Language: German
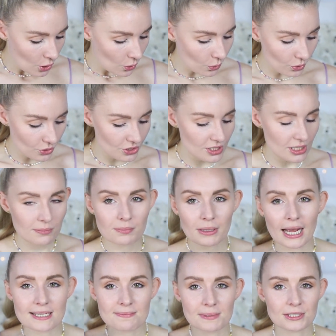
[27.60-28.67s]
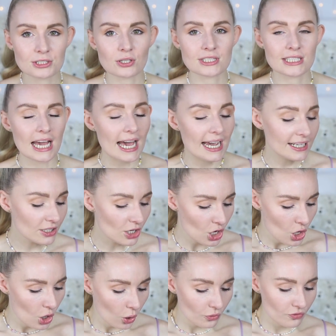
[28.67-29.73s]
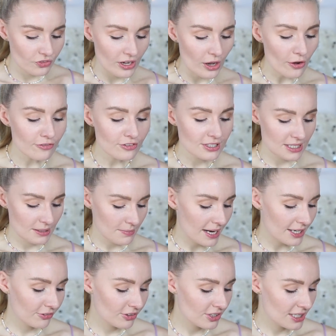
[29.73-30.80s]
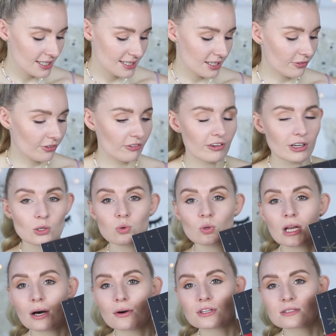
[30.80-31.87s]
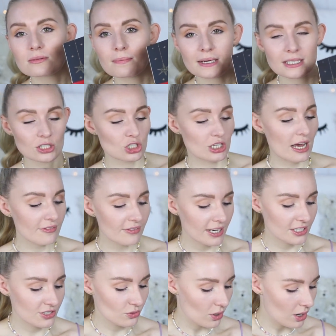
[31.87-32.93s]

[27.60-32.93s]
Und im ähm, Preis blende ich euch hier ein. Und wir öffnen den mal. Ich finde, der sieht auf jeden Fall cool aus. Man macht die Schleife halt so